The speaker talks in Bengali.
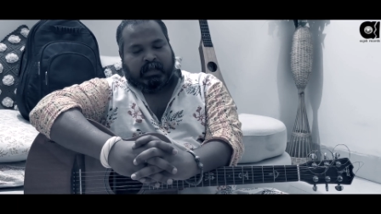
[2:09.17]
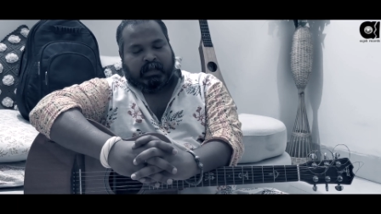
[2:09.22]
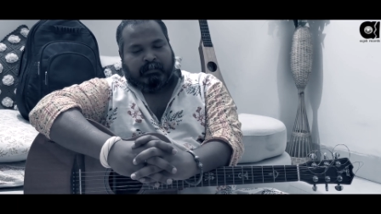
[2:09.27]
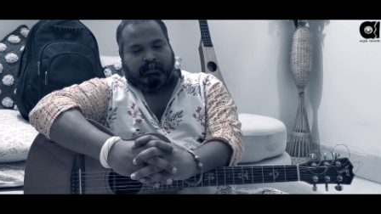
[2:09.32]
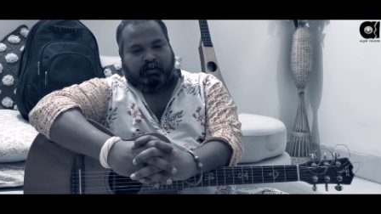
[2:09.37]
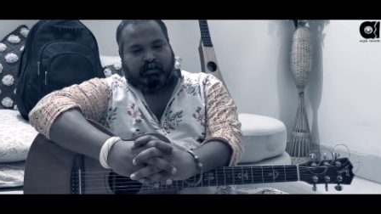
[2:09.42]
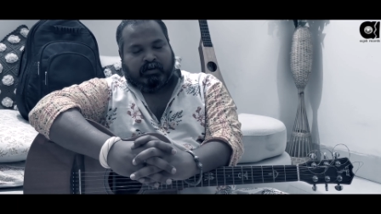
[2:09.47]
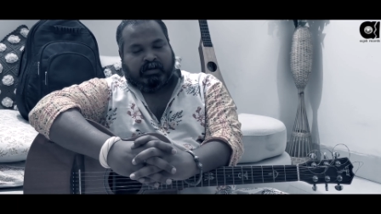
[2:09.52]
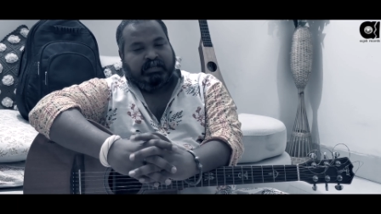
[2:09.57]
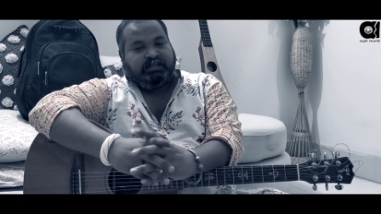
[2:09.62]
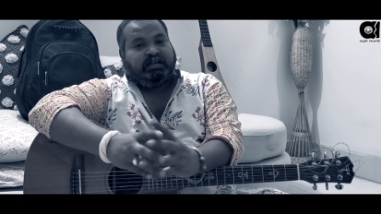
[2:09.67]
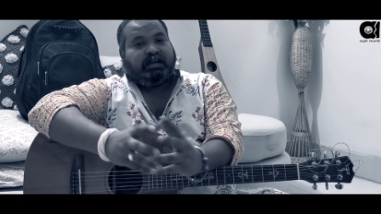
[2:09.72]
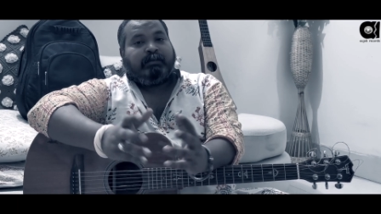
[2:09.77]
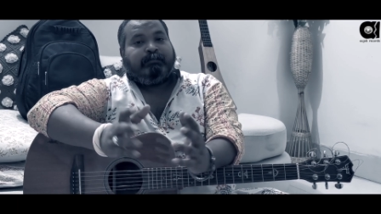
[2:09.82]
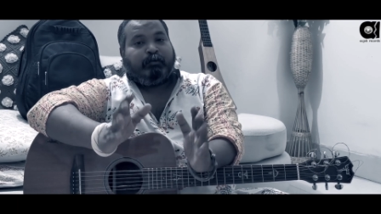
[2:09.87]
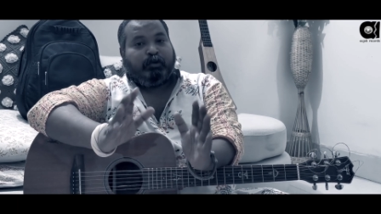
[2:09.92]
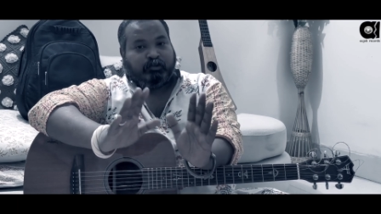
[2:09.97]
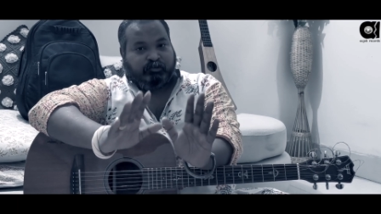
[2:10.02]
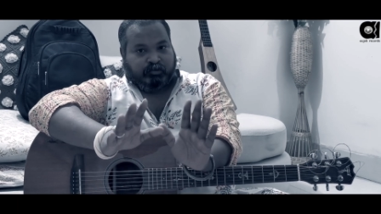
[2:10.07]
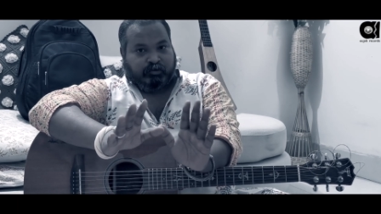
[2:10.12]
এবং নিজেকে
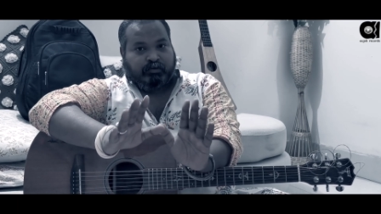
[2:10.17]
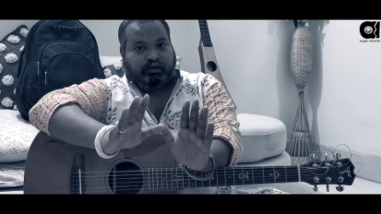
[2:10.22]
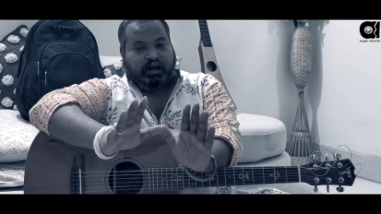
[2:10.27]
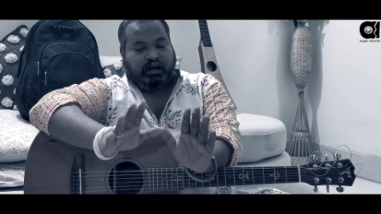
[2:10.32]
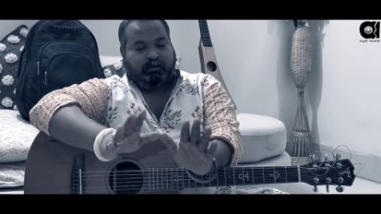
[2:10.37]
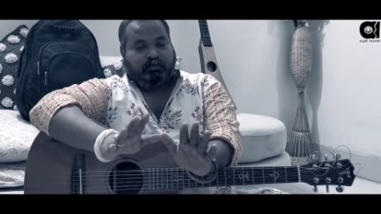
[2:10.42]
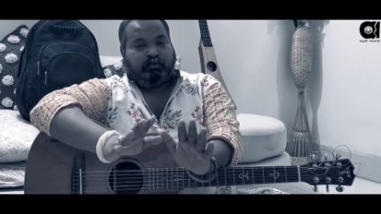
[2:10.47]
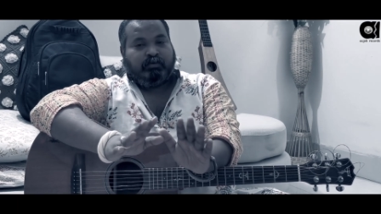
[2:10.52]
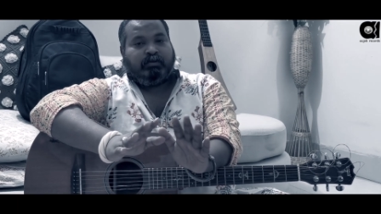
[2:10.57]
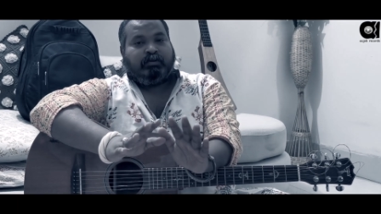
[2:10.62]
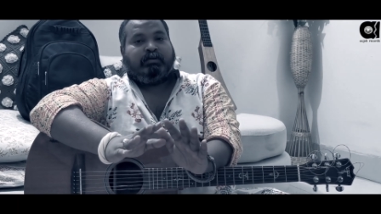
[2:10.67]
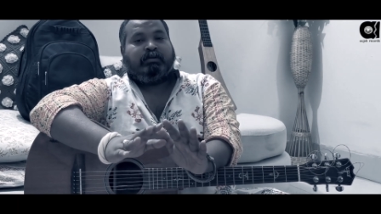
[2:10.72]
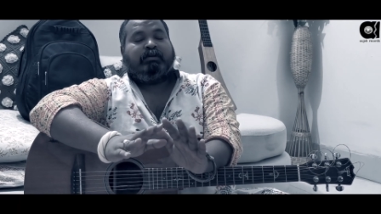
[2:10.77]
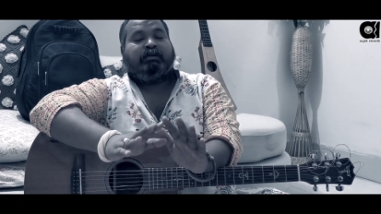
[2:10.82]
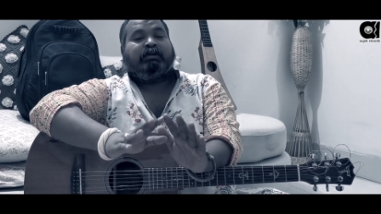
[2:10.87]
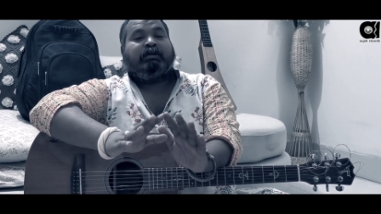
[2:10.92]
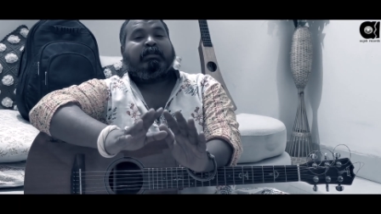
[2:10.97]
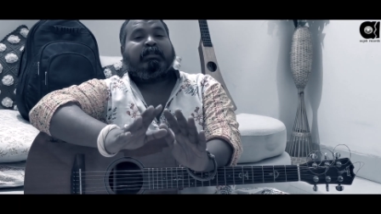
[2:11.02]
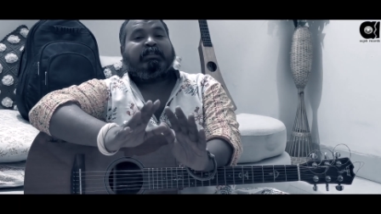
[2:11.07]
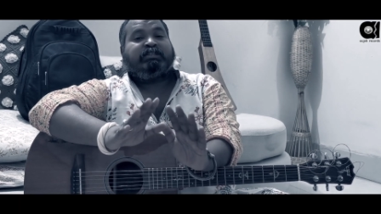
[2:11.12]
পরিচ্ছন্ন রাখুন
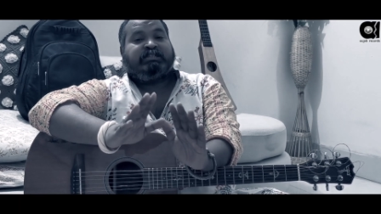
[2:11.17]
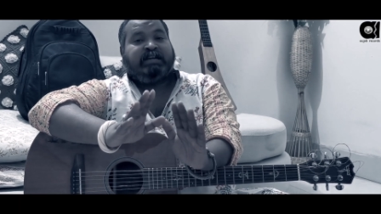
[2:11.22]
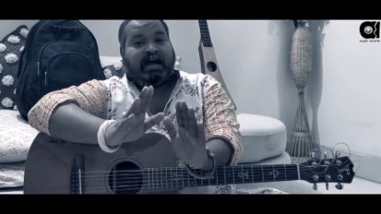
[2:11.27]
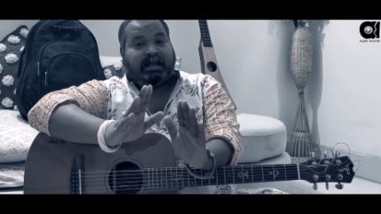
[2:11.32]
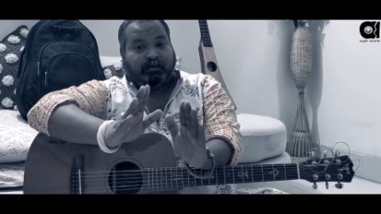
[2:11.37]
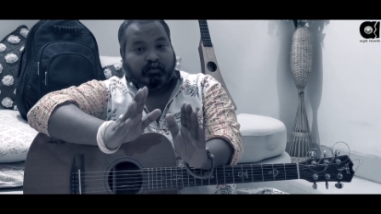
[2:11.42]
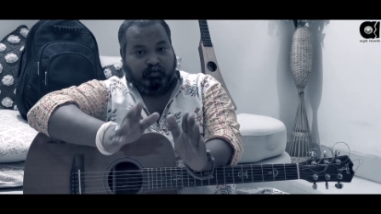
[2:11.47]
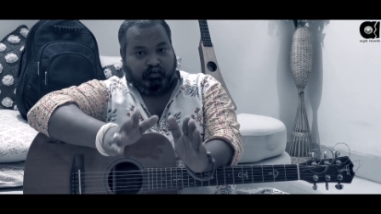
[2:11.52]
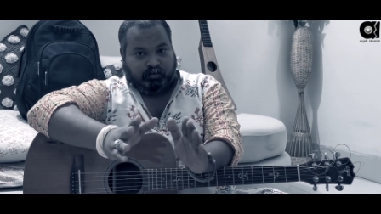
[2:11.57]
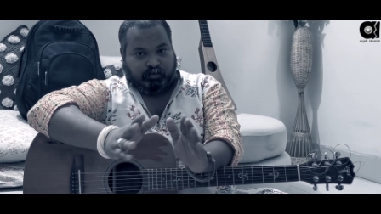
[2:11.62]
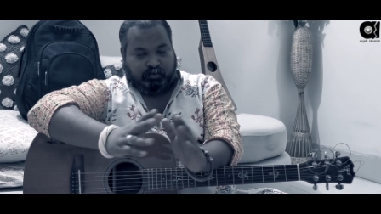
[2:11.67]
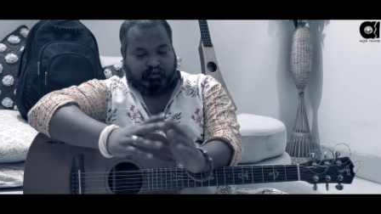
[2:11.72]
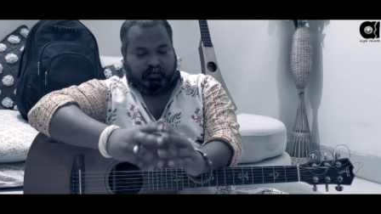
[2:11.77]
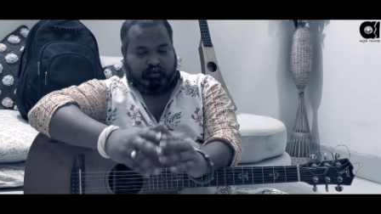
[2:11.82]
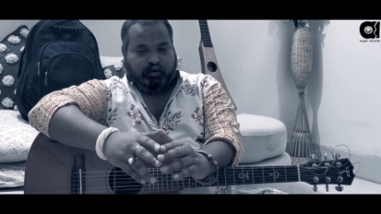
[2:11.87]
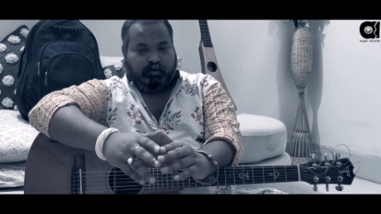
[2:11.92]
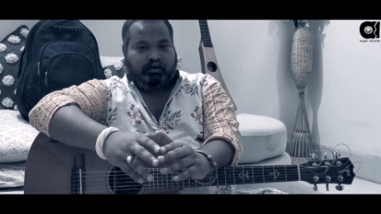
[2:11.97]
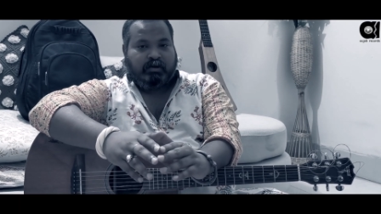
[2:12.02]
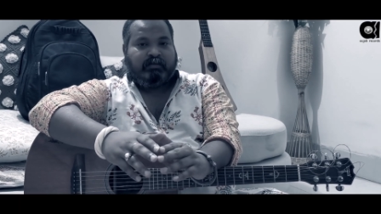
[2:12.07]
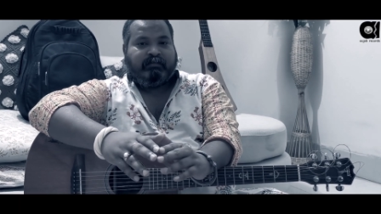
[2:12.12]
জানুন
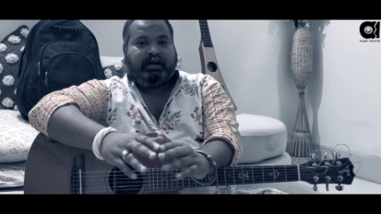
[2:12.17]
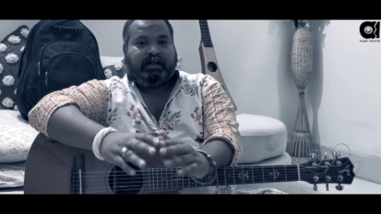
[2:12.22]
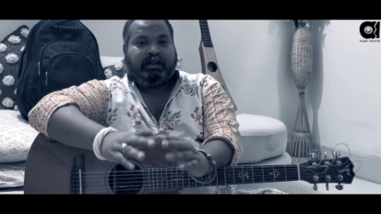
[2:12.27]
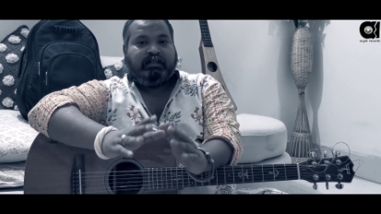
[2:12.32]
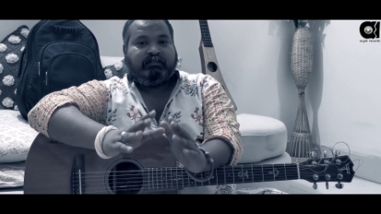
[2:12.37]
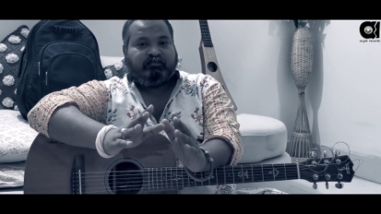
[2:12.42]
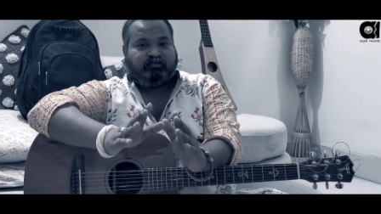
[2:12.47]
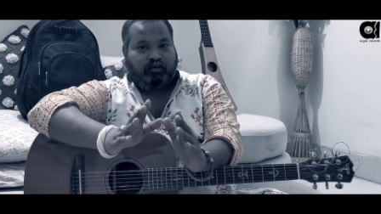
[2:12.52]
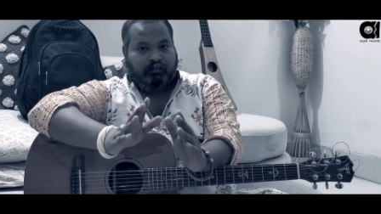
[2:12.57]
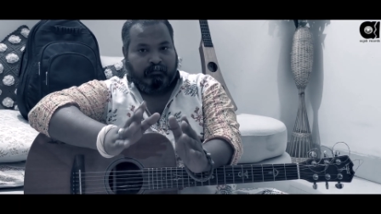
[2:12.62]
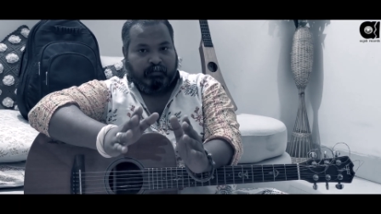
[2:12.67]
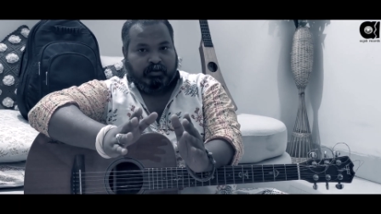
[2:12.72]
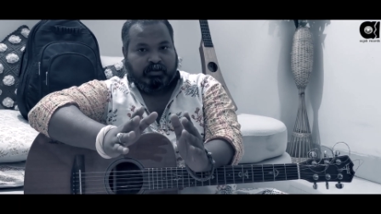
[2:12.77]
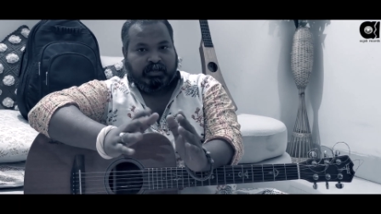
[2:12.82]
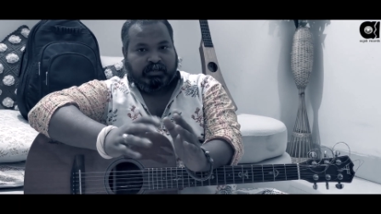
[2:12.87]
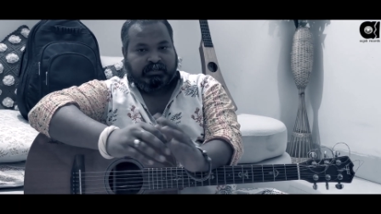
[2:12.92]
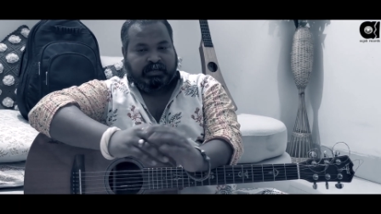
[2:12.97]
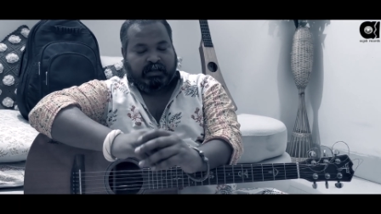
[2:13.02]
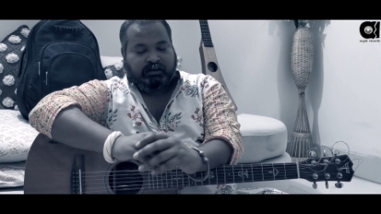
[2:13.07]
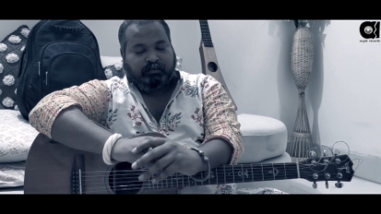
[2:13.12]
করোনা ভাইরাস
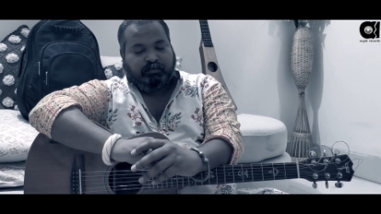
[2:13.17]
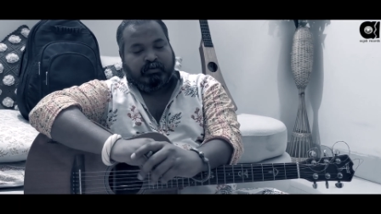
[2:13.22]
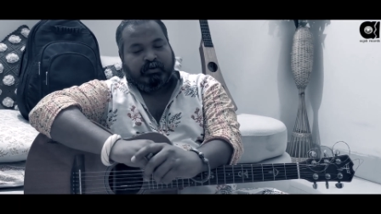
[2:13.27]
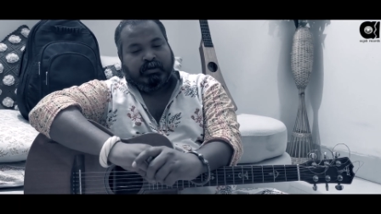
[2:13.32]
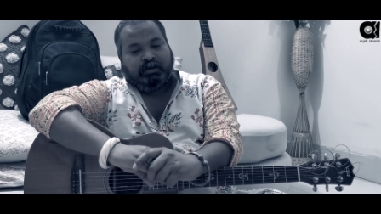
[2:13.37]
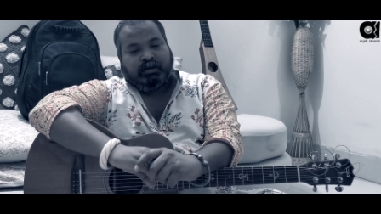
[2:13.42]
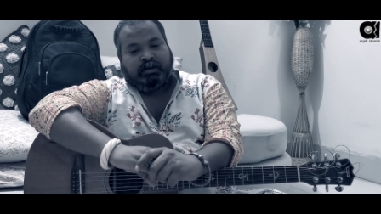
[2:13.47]
সম্বন্ধে জানুন